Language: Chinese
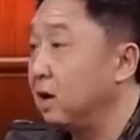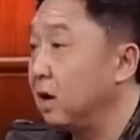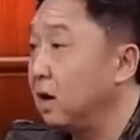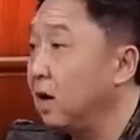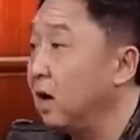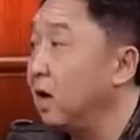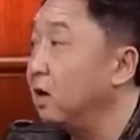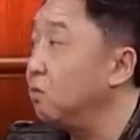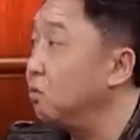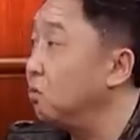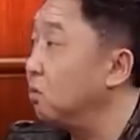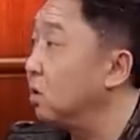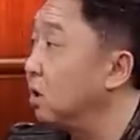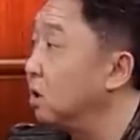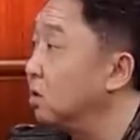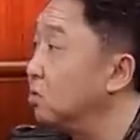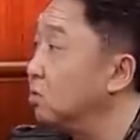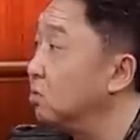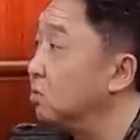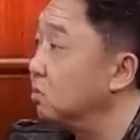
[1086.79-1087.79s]
汉语
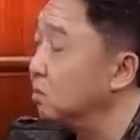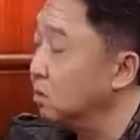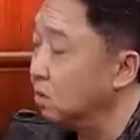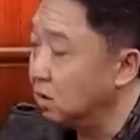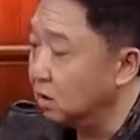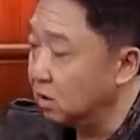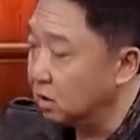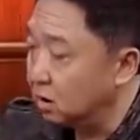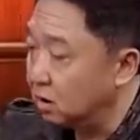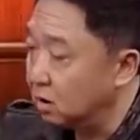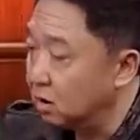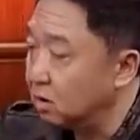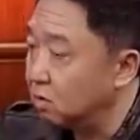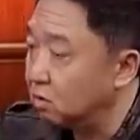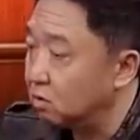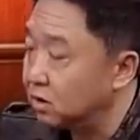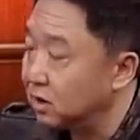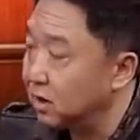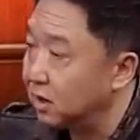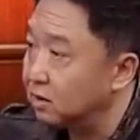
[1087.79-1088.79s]
当中能
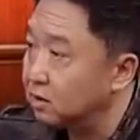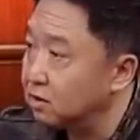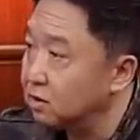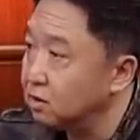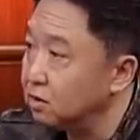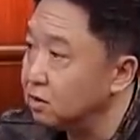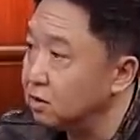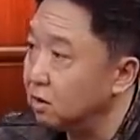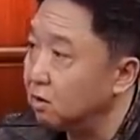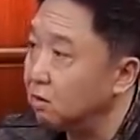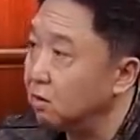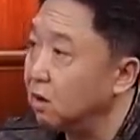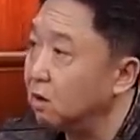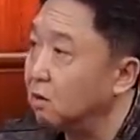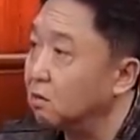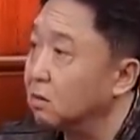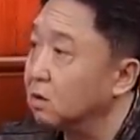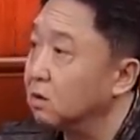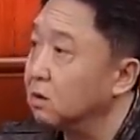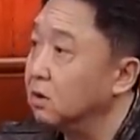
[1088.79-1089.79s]
够产生笑
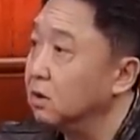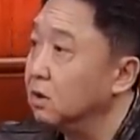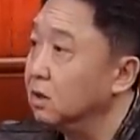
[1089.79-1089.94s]
料的，